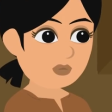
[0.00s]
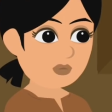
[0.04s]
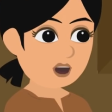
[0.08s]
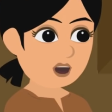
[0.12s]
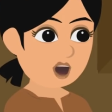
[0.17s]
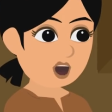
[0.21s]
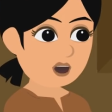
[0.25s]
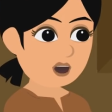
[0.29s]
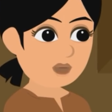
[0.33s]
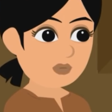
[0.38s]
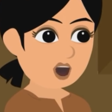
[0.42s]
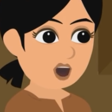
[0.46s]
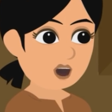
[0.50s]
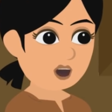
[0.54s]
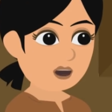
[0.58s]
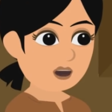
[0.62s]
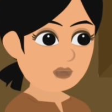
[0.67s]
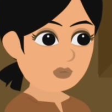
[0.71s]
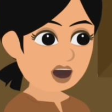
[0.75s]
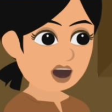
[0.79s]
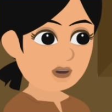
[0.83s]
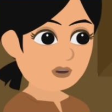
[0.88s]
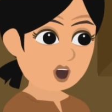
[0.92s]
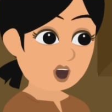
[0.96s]
হ্যাঁ সে
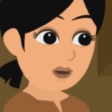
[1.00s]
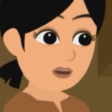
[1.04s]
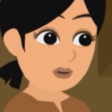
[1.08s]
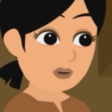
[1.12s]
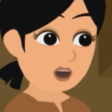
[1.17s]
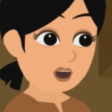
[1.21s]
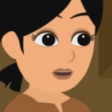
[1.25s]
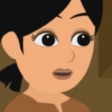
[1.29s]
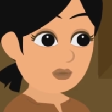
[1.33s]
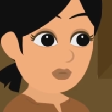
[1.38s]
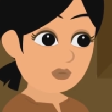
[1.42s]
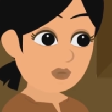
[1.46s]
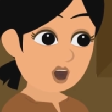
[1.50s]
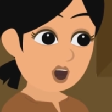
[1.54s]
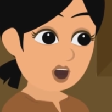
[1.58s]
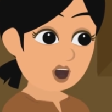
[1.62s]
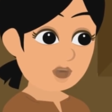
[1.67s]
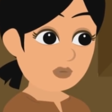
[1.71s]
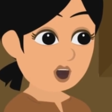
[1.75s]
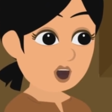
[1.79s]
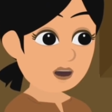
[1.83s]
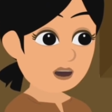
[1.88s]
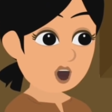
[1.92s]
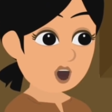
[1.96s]
ঠিক আছে
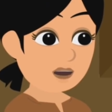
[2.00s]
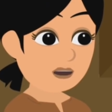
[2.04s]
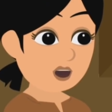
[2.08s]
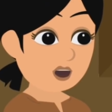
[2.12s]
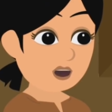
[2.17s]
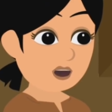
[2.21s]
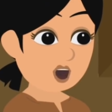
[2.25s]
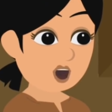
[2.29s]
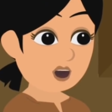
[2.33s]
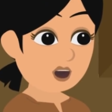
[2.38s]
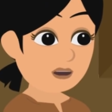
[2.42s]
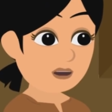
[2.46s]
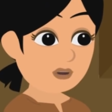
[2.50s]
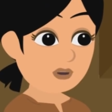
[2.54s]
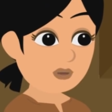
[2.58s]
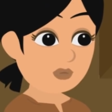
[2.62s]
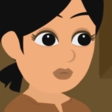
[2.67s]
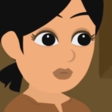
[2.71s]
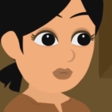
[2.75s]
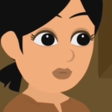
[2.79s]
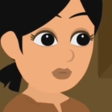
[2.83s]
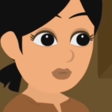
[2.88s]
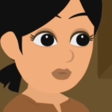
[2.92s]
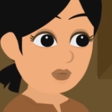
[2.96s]
তখন দেখা যাবে
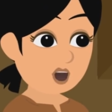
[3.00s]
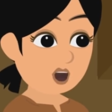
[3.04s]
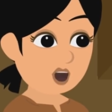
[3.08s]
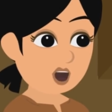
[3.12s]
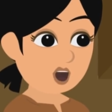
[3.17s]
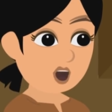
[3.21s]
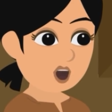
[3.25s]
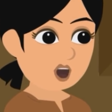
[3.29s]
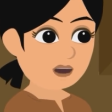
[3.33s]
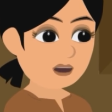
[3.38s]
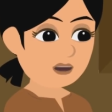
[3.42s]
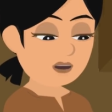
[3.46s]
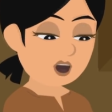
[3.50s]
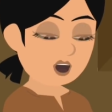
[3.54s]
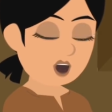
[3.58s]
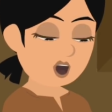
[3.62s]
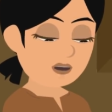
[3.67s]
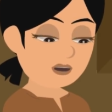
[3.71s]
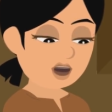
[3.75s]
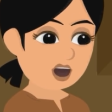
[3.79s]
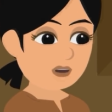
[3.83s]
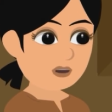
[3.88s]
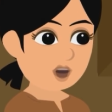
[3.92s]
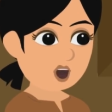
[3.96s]
তুমি আগে
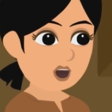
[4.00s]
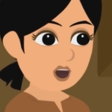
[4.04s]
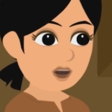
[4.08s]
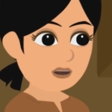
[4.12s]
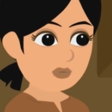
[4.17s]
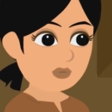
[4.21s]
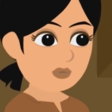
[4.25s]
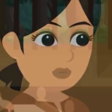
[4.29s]
কাজে যাও